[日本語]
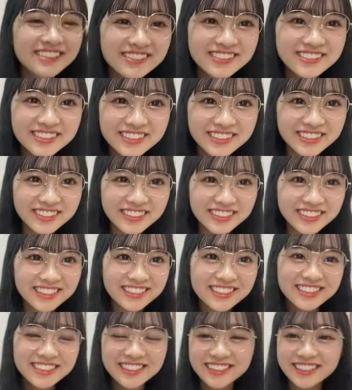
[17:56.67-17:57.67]
本当
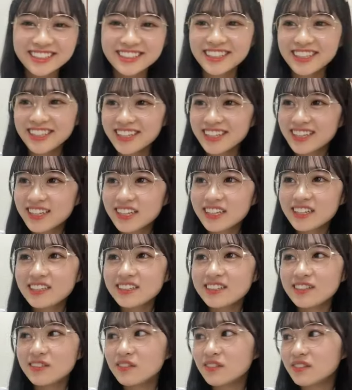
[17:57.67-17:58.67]
に。
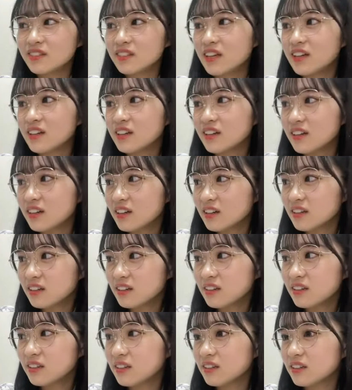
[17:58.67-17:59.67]
でもなん
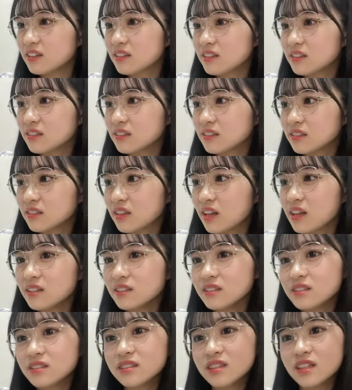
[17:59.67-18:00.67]
か、
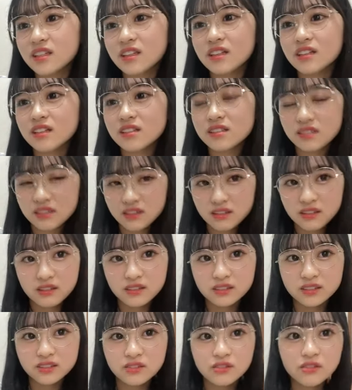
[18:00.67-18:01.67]
ダンスじゃないです
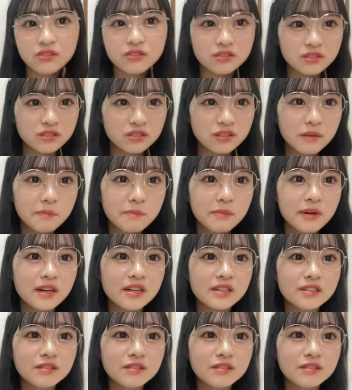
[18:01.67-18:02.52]
か。すごく。やっぱ、